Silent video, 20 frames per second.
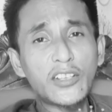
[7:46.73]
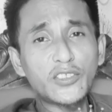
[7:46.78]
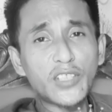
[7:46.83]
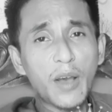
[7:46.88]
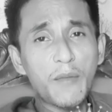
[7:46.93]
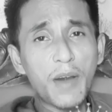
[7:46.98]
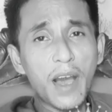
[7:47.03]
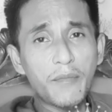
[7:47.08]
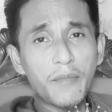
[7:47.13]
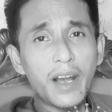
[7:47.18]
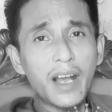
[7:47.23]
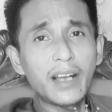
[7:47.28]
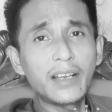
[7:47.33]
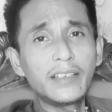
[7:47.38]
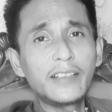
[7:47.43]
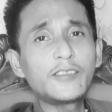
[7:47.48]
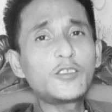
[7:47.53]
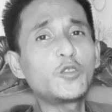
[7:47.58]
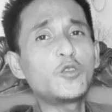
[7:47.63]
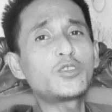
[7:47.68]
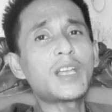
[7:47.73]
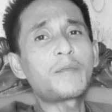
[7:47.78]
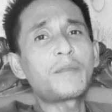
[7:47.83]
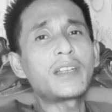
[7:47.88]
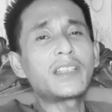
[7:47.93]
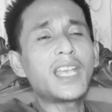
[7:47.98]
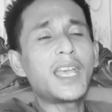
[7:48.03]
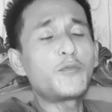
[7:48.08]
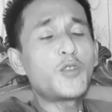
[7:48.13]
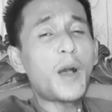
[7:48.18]
asbabah Itu
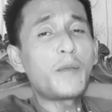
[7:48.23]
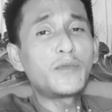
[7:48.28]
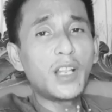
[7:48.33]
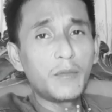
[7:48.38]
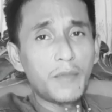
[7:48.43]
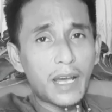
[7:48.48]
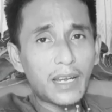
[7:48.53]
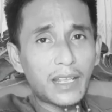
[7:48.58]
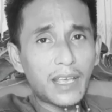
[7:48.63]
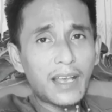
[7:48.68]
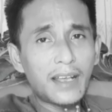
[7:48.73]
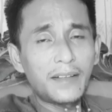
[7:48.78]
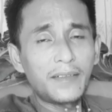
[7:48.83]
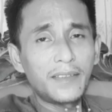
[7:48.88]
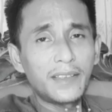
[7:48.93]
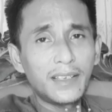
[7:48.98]
ucapannya Ibn Abdul Bar ya.